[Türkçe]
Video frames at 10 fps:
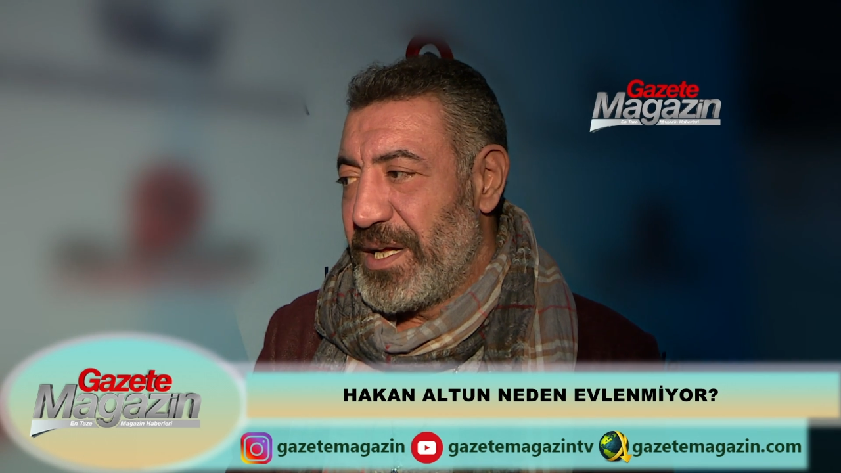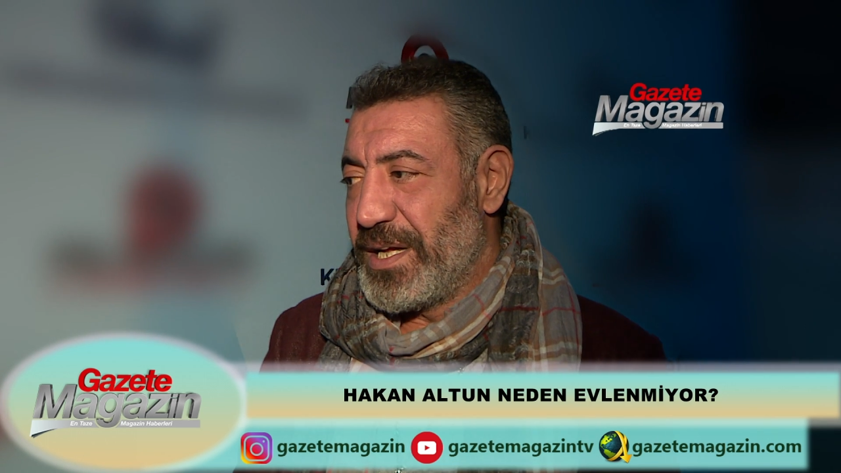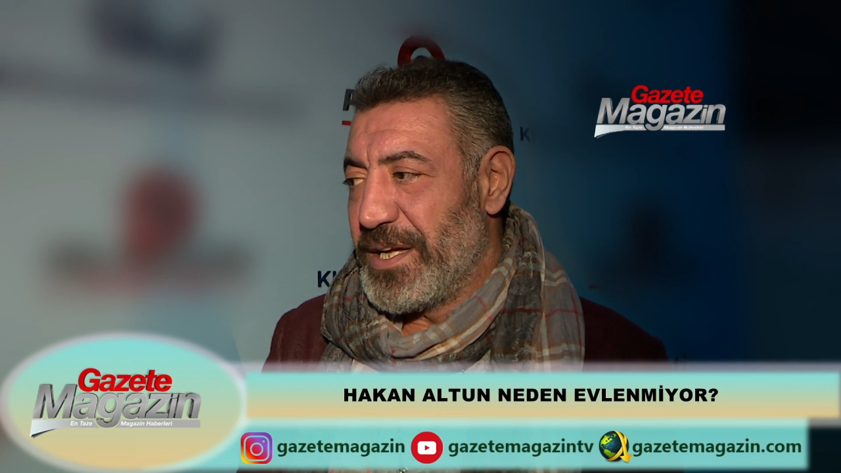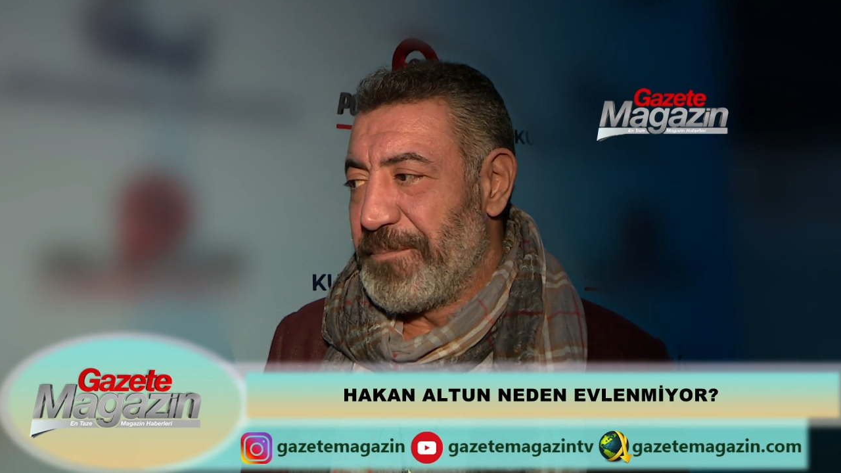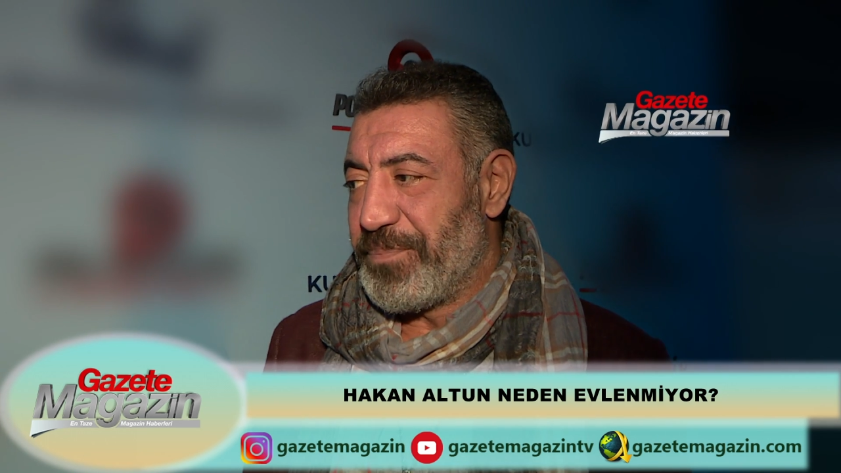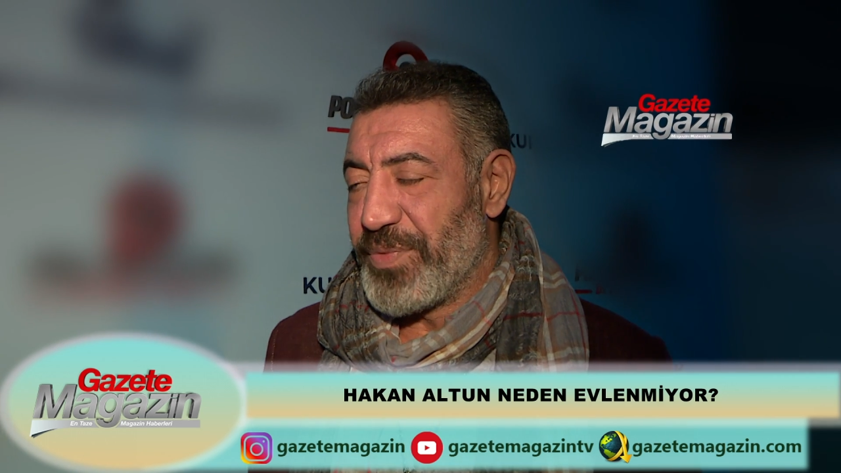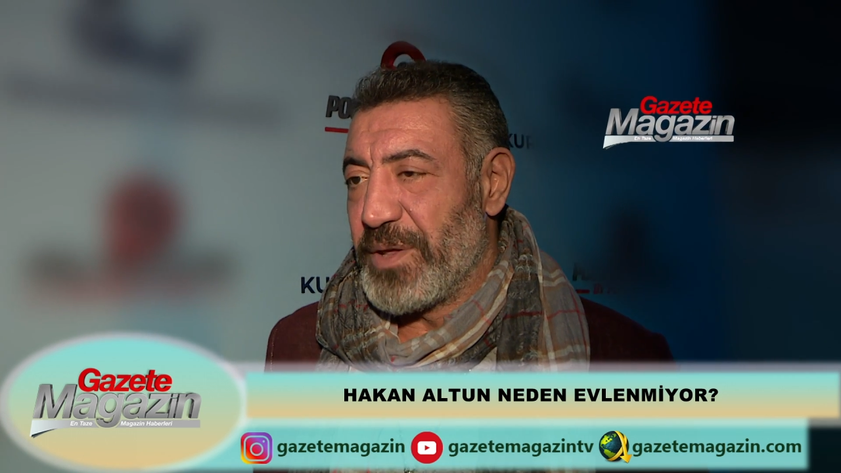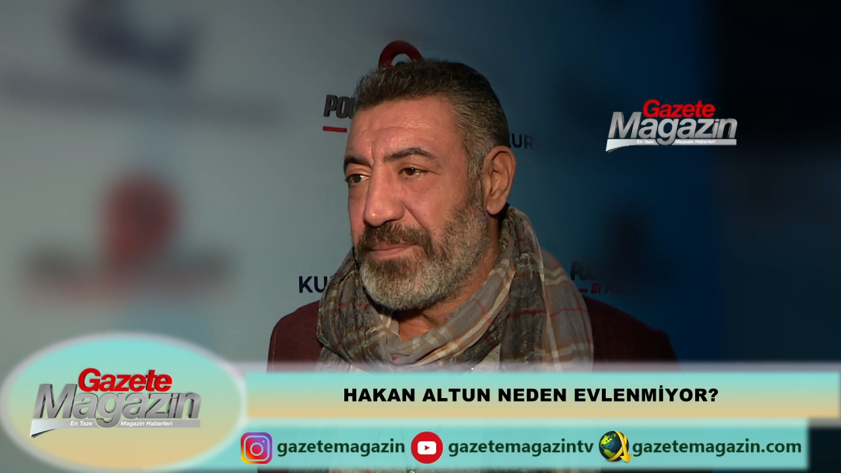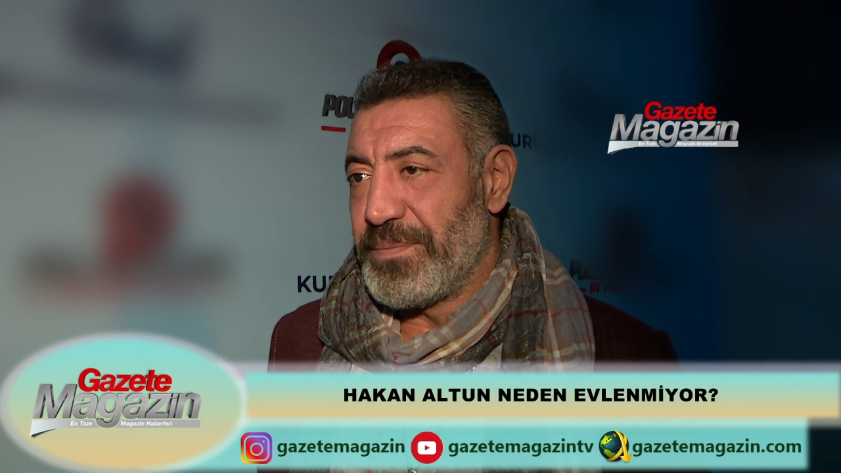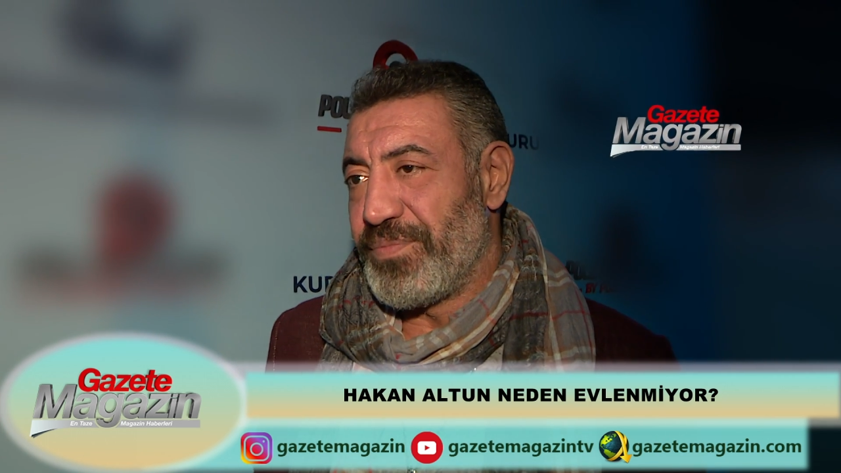e,
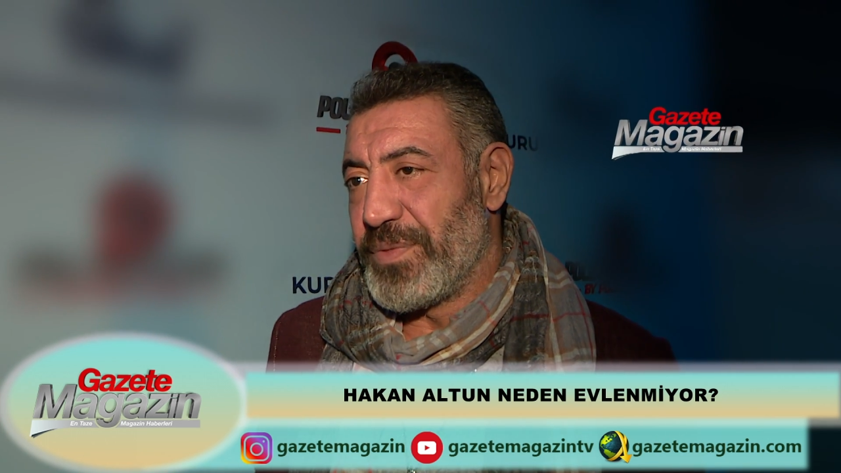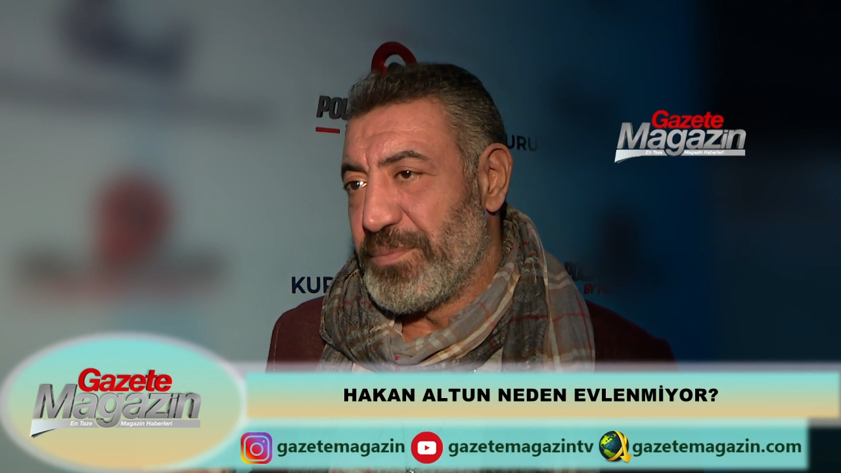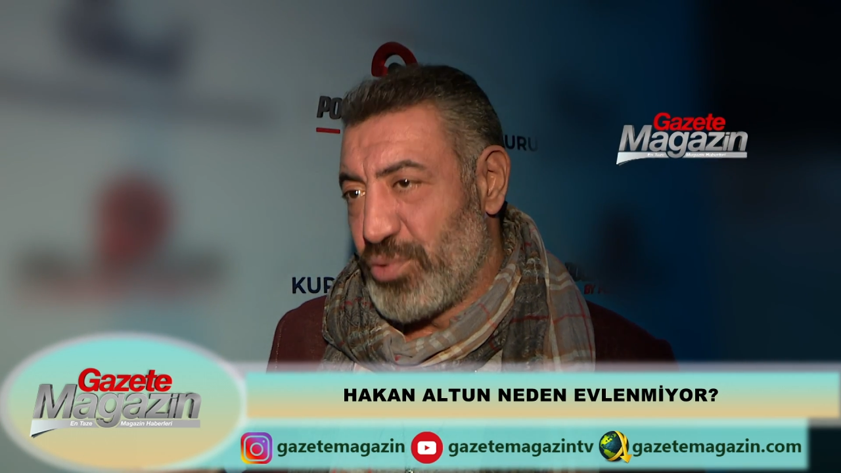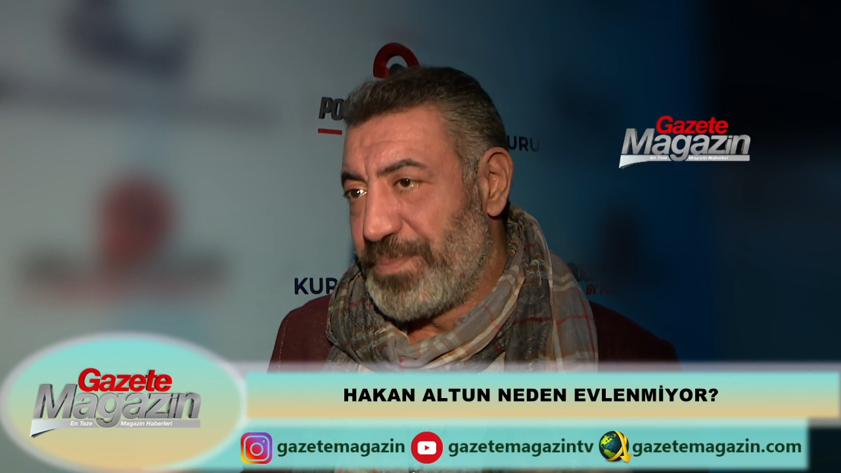e,